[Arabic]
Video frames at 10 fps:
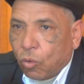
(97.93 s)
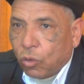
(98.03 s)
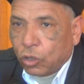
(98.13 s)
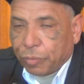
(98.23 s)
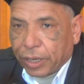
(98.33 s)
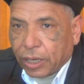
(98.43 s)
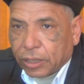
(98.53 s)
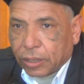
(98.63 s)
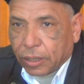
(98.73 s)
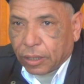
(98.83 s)

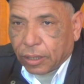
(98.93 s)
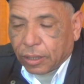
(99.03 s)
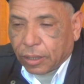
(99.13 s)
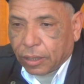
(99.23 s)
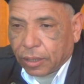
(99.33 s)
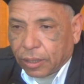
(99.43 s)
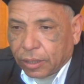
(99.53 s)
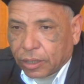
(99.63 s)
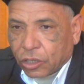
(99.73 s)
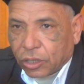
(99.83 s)
والجمعيات آه،
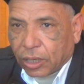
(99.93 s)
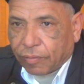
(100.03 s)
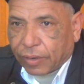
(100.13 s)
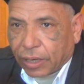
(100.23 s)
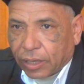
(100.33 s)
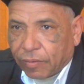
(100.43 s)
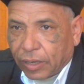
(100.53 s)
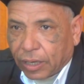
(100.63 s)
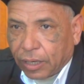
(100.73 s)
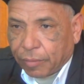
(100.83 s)
اللي تشتغل في الرياضه
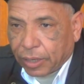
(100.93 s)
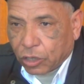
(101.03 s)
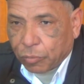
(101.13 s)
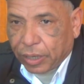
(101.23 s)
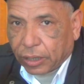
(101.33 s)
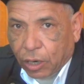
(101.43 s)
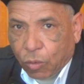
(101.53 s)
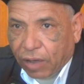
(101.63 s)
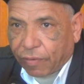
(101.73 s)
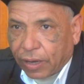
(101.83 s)
في الاقليم هي جمعيات راه
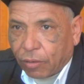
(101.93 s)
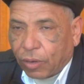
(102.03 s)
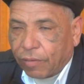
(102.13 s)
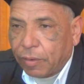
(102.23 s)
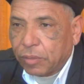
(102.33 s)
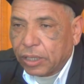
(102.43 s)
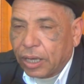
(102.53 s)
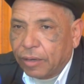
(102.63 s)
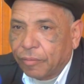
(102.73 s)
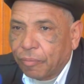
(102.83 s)
واقفه واقفه
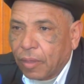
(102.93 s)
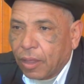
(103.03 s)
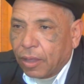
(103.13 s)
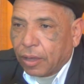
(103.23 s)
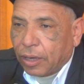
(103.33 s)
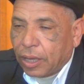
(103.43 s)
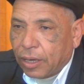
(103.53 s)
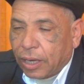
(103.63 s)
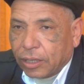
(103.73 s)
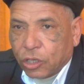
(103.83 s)
مزيان
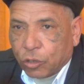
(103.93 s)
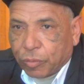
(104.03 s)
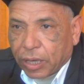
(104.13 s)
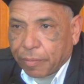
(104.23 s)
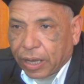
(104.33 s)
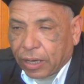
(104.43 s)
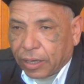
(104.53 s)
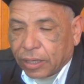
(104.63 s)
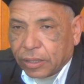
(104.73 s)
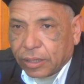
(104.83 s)
لان حتى جمعيه ما
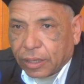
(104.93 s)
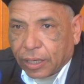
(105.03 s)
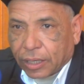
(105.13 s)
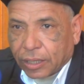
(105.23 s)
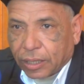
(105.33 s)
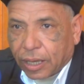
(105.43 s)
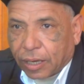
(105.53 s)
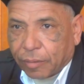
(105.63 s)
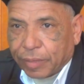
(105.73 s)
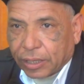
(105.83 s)
اعلنت
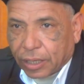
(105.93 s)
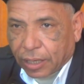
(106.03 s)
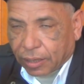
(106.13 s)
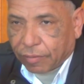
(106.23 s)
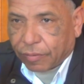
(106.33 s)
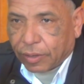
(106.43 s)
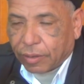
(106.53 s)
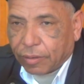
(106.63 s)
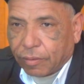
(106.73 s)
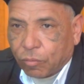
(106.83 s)
الاعتذار مثلا
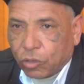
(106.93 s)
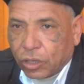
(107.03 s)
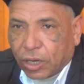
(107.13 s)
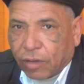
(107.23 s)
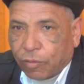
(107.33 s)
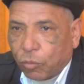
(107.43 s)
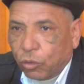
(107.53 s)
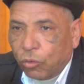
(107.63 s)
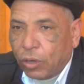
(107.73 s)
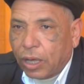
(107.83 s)
في المشاركه في
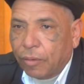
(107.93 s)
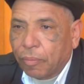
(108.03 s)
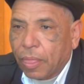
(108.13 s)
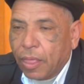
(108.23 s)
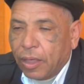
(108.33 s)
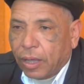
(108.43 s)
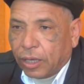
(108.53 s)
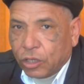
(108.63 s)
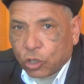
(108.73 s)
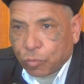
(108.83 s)
البطوله
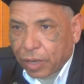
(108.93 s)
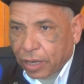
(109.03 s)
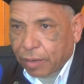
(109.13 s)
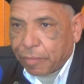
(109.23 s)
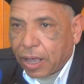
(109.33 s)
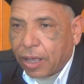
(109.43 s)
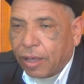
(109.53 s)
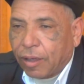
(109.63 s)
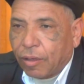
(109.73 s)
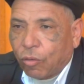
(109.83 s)
حتى جمعيه
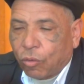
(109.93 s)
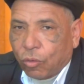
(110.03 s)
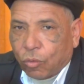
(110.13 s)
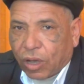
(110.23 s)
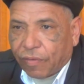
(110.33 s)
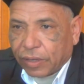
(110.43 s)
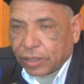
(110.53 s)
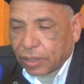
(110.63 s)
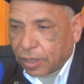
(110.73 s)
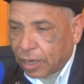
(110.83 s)
ما
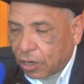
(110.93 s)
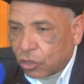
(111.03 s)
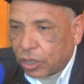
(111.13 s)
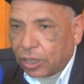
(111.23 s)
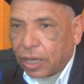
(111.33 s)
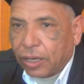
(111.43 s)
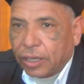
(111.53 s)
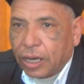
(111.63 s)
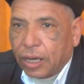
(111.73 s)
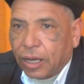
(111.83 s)
وقفت الانشطه
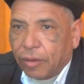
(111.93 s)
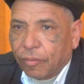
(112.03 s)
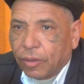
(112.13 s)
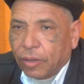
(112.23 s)
ديالها